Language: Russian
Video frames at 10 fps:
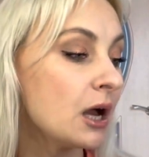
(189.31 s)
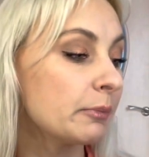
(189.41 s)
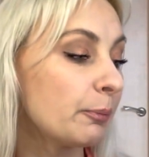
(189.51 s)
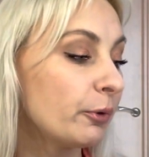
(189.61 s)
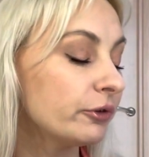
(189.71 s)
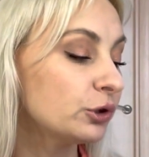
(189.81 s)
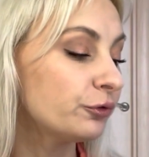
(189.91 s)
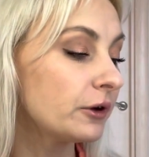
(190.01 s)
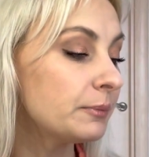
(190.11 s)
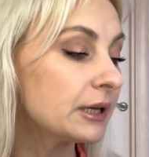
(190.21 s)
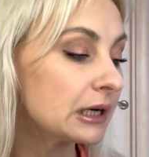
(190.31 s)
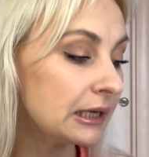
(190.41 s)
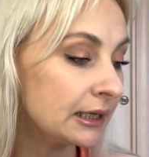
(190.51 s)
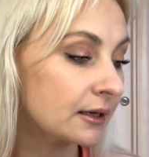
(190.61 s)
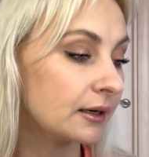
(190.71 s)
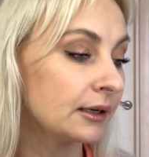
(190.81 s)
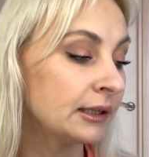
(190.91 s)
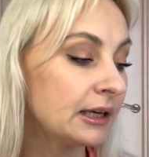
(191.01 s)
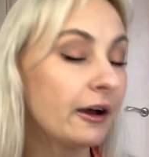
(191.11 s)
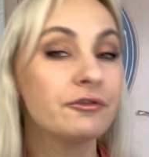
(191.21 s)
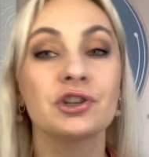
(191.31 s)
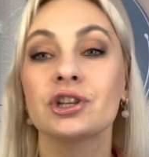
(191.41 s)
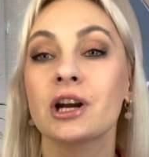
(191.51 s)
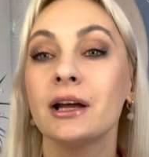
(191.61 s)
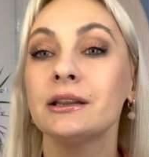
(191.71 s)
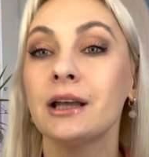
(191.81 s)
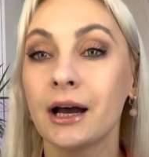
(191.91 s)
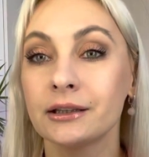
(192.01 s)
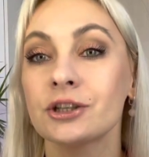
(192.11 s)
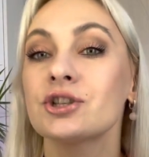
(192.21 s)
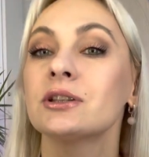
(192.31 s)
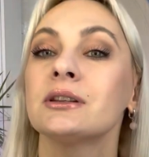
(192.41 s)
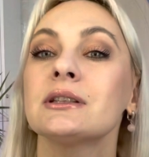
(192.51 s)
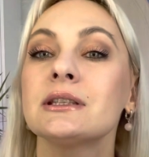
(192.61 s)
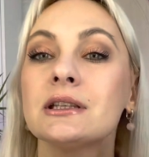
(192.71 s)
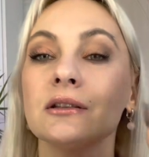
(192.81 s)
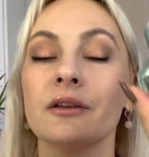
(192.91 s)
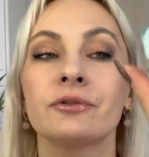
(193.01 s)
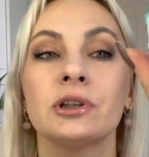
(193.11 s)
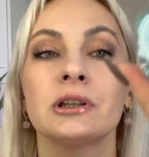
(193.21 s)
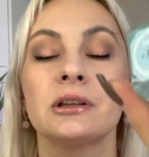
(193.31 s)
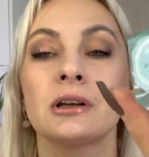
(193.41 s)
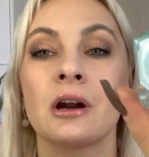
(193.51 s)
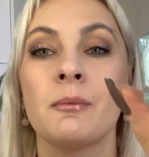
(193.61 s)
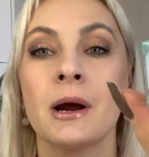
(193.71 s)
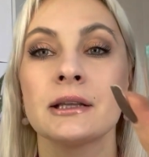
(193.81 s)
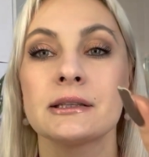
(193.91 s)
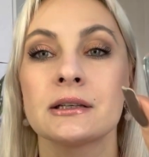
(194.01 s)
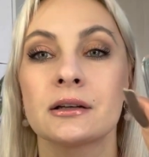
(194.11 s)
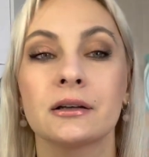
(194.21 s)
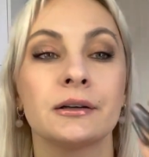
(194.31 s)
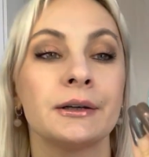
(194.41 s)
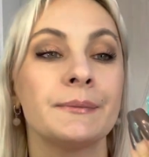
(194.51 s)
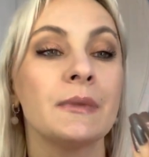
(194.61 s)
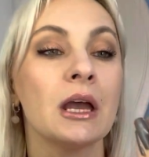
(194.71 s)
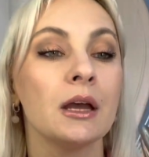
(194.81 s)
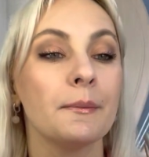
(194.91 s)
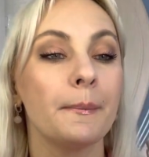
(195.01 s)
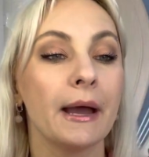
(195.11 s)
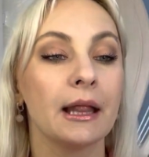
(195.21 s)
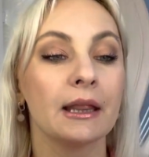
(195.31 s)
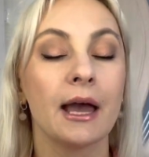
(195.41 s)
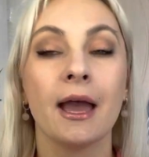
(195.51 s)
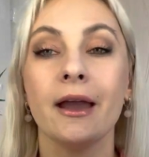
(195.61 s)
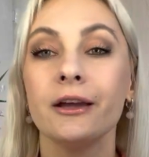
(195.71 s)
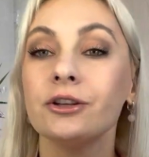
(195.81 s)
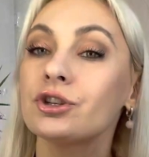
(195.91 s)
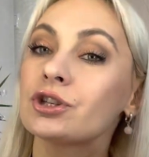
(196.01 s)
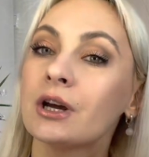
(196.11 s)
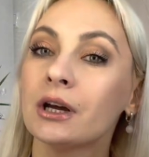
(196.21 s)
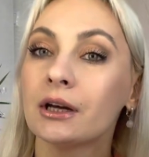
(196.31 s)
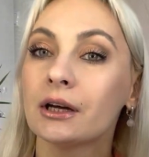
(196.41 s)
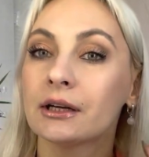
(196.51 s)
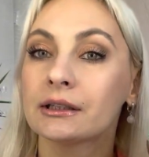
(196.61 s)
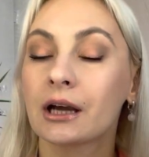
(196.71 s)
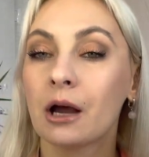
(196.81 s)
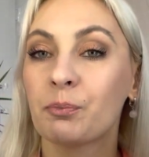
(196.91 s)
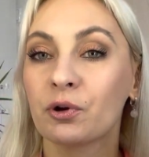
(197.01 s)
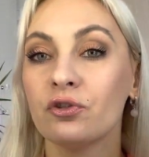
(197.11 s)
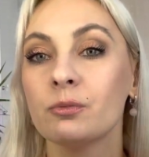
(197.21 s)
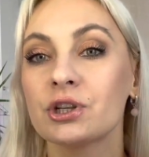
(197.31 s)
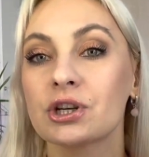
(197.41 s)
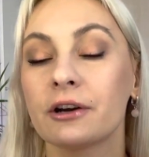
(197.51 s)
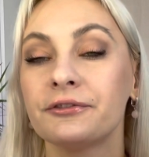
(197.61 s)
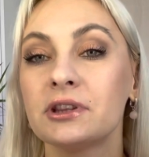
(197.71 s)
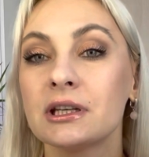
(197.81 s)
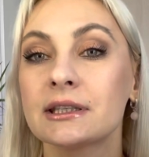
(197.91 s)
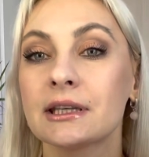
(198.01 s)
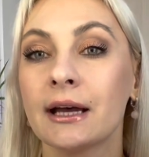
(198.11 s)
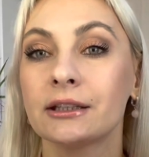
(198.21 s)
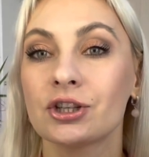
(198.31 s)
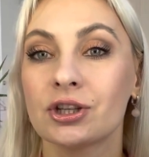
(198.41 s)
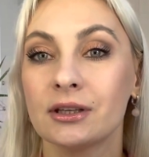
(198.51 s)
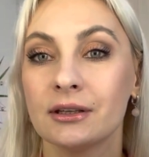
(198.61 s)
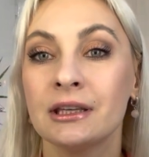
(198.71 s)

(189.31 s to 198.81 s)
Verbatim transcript: По поводу Faberlic Я вчера на ночь наносила вот этот ароматик э, Bell Ange такая парфюмочка в тридцаточке.